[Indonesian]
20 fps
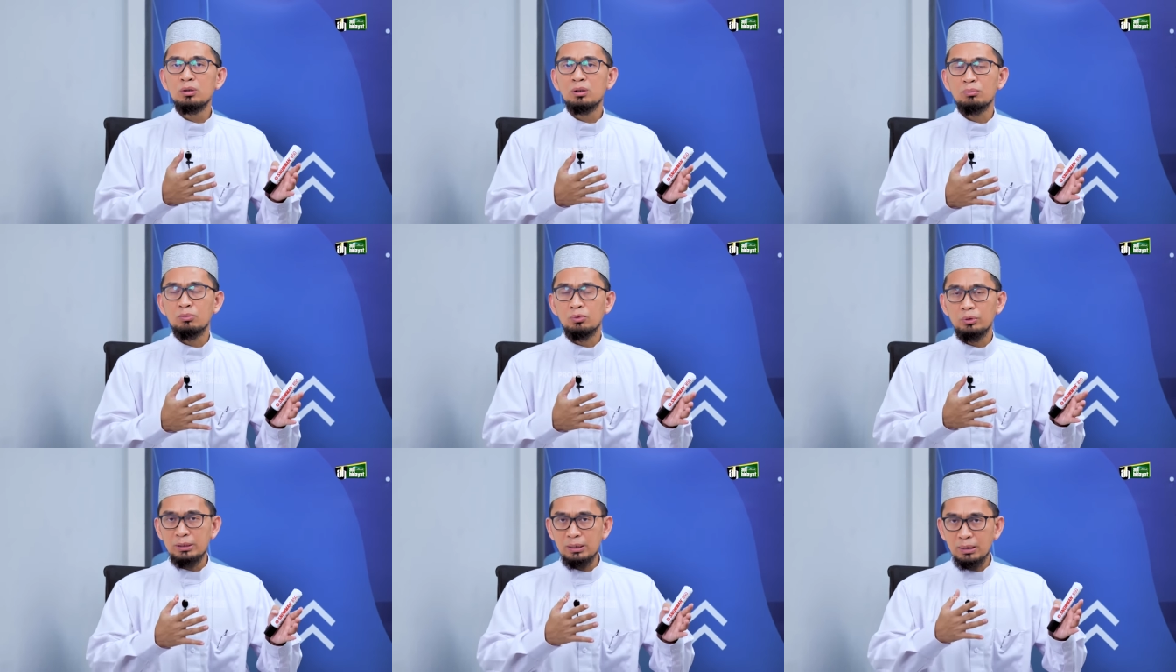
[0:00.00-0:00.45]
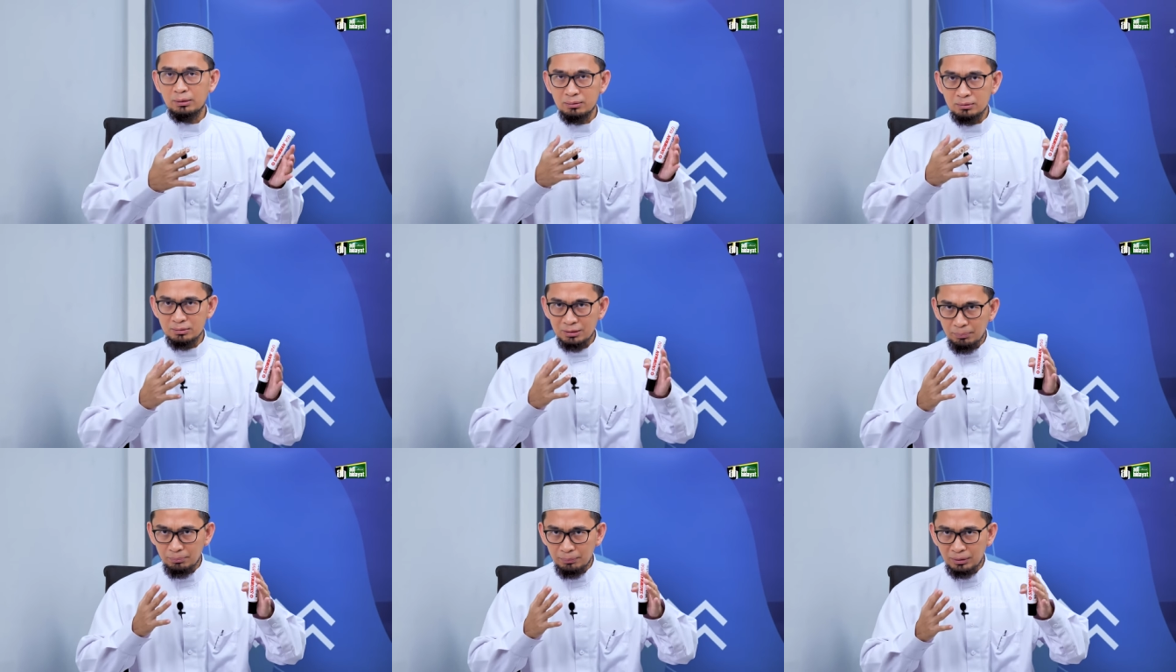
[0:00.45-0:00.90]

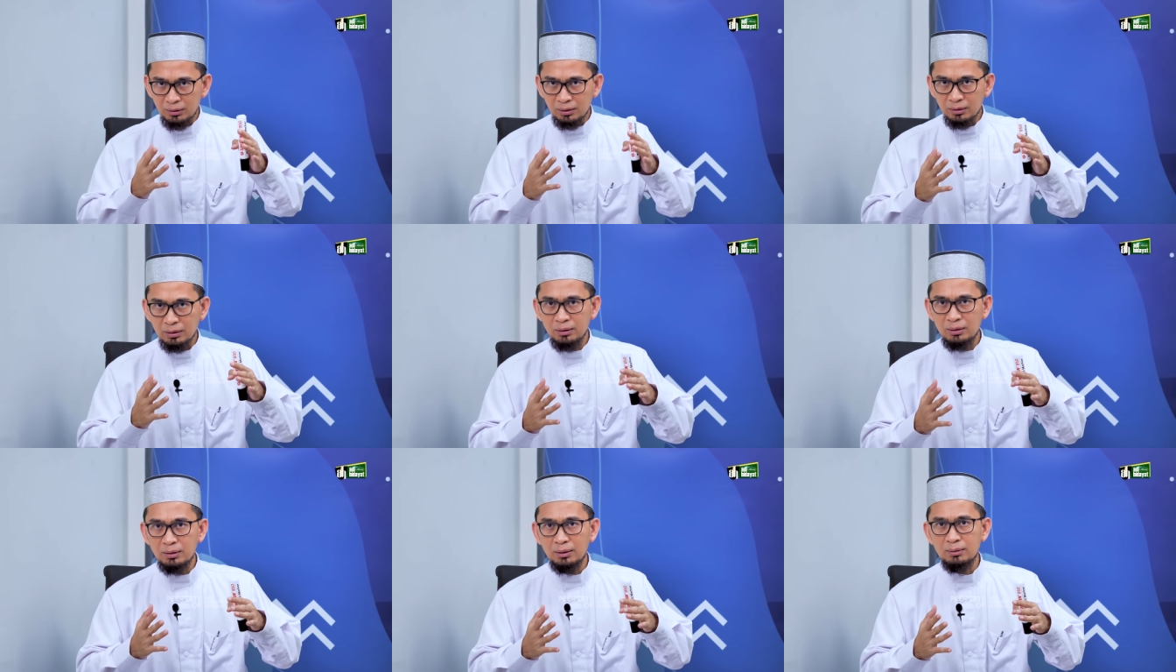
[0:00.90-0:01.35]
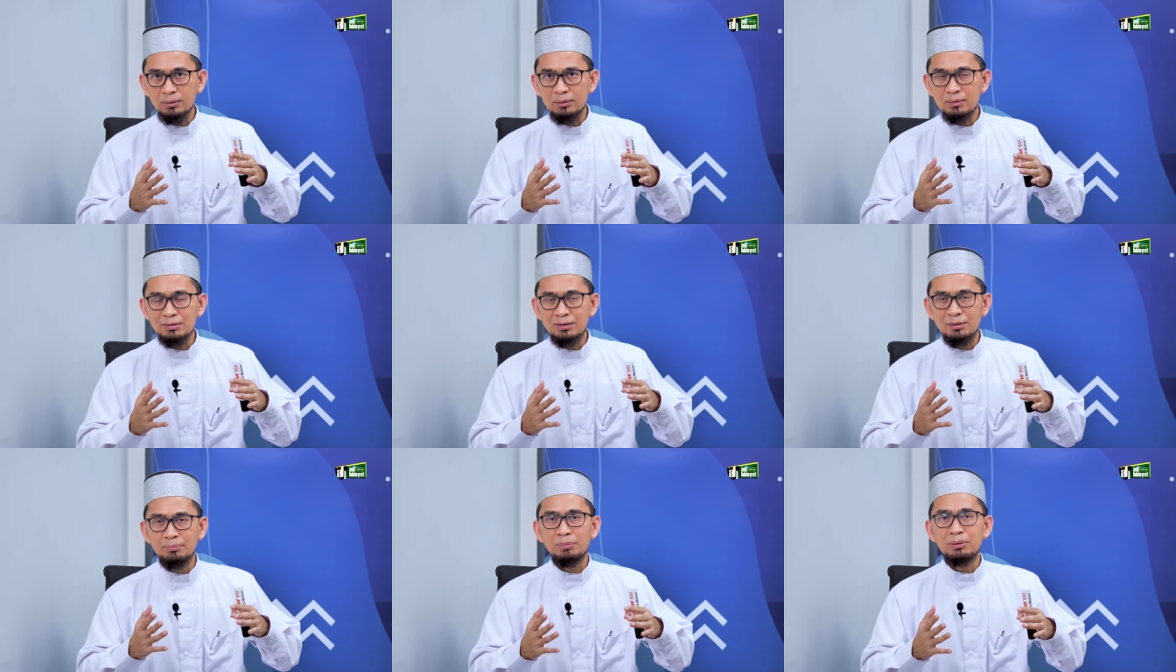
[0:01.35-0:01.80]
kemudian sampai
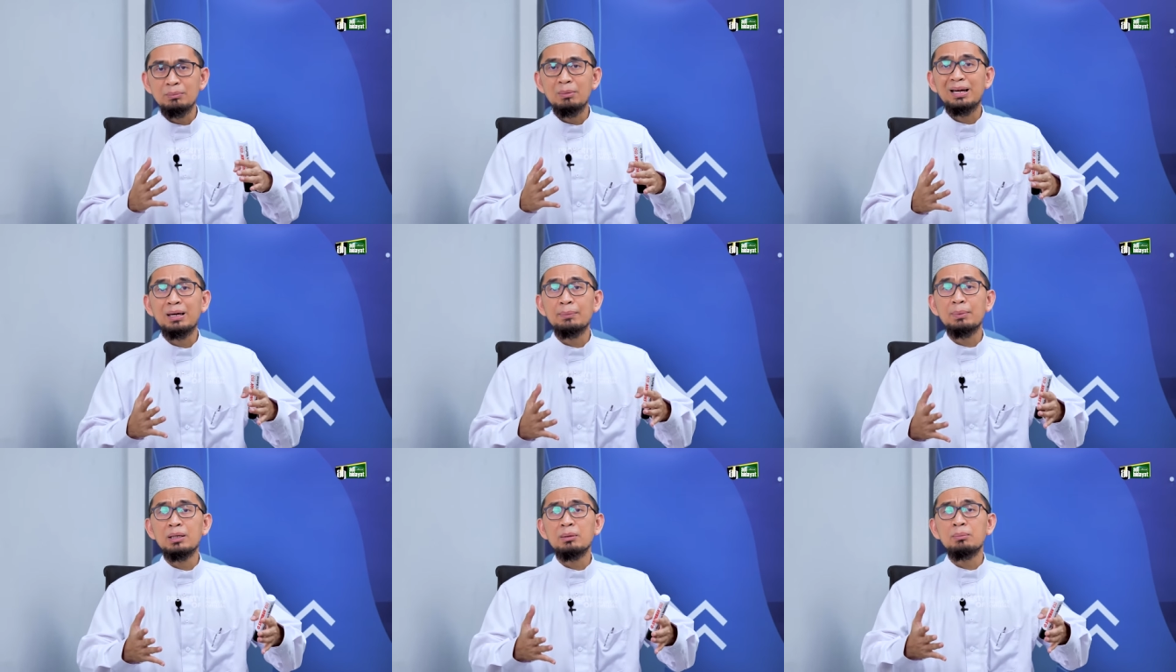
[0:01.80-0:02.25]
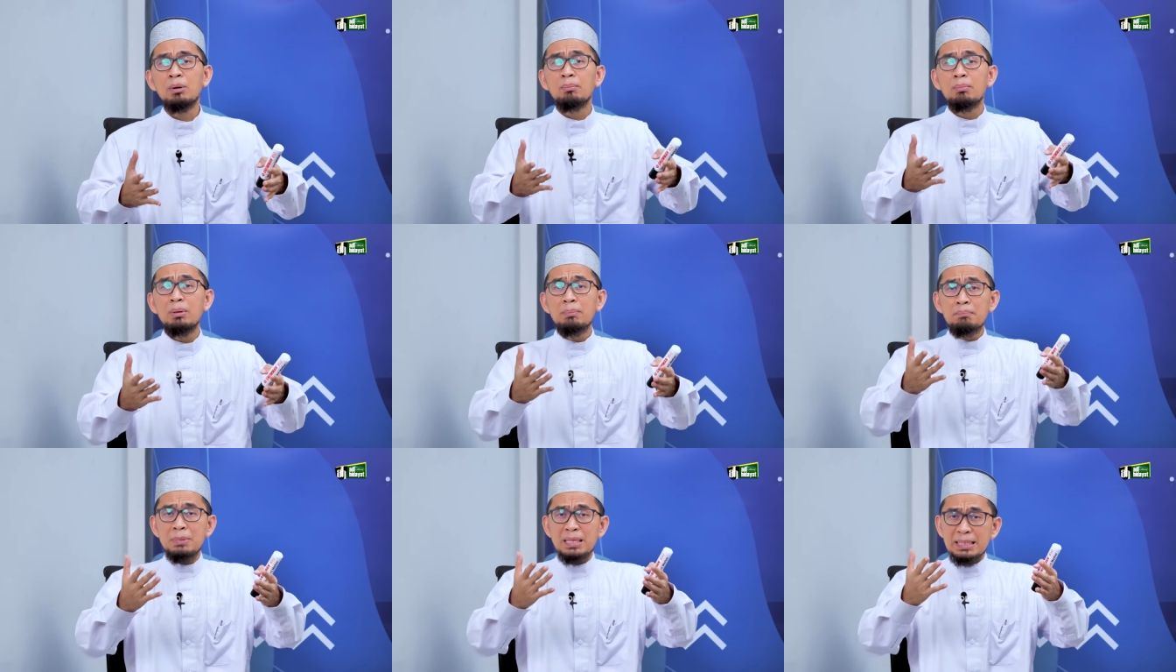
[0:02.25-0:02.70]
kekinian, sampai bagaimana
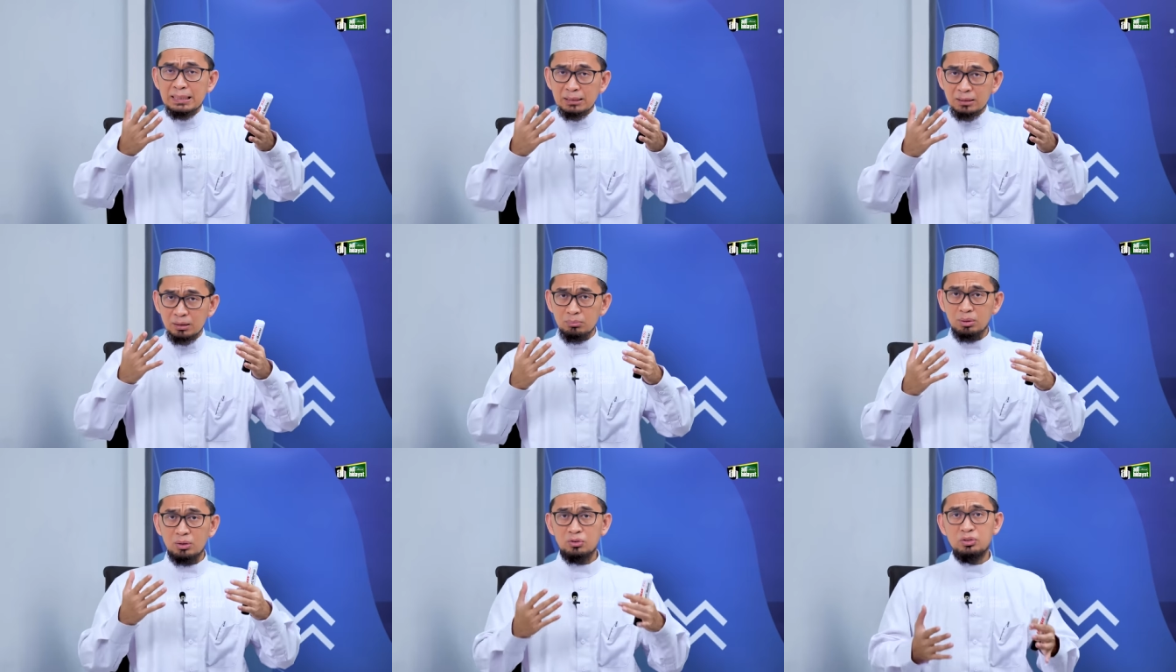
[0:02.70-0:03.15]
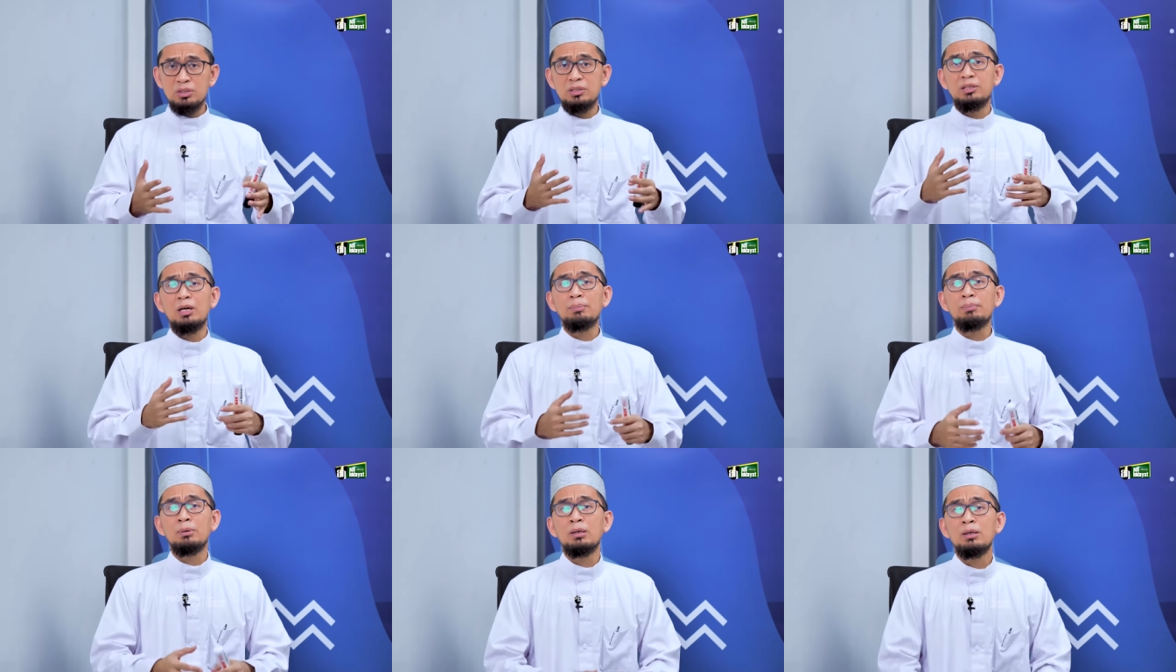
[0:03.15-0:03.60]
membimbing kita
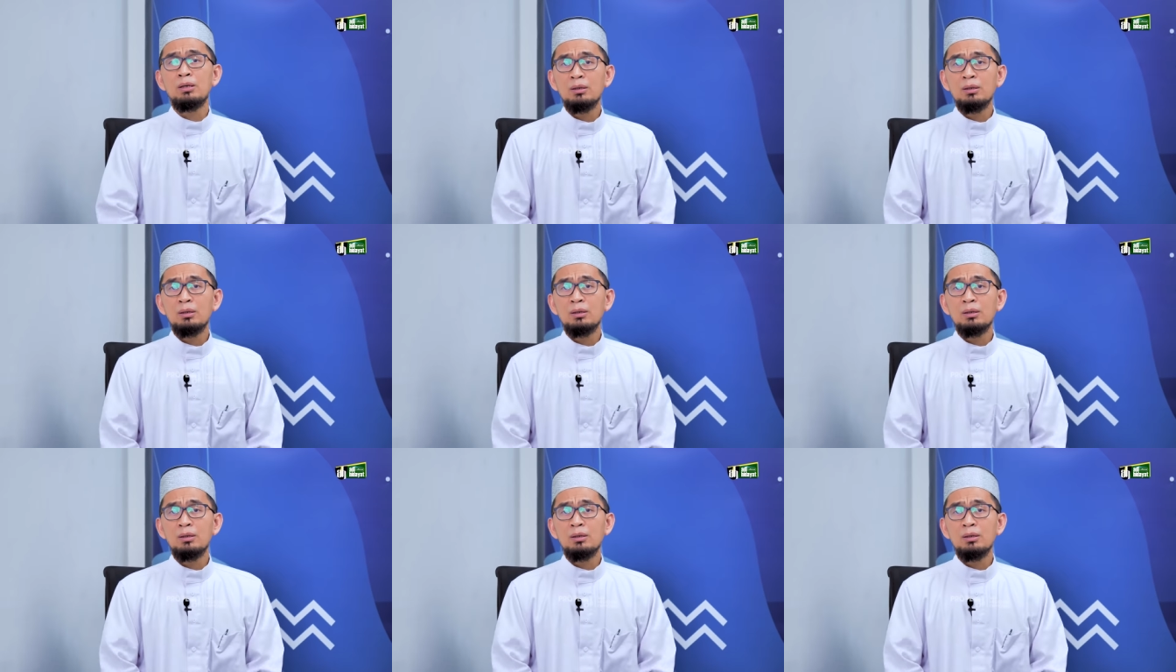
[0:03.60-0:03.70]
bersikap